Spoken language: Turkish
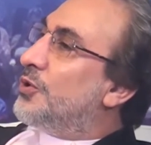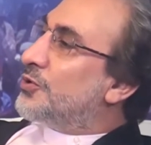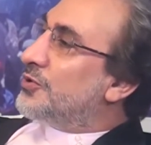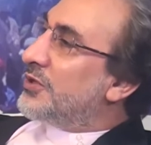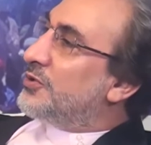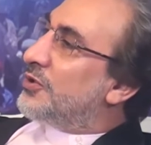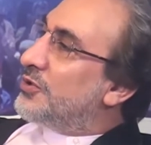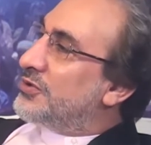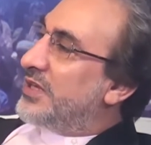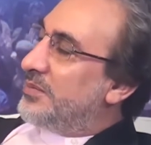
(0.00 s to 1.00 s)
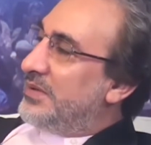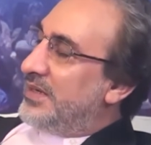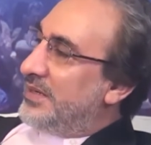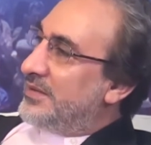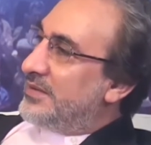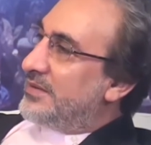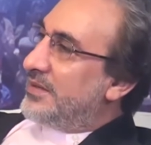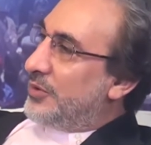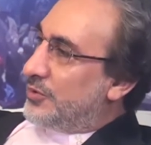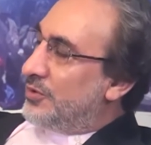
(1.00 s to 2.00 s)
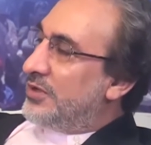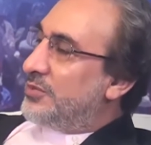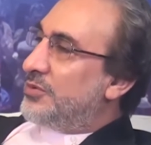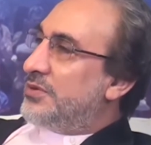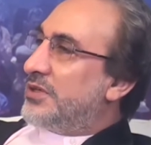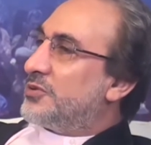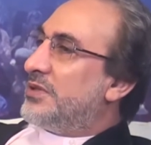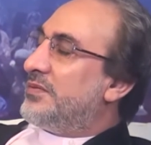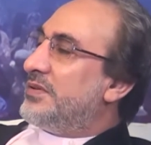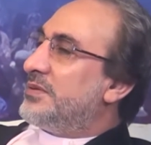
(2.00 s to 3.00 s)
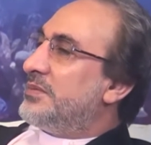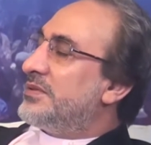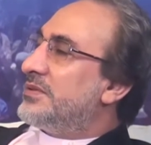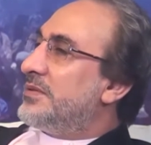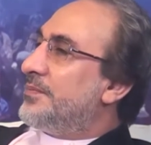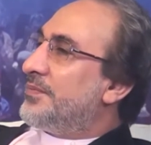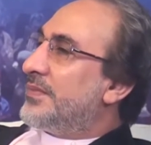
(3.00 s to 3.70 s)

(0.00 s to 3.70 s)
doğruda görünse bile, evet öyle buyurdu Resulullah Efendimiz,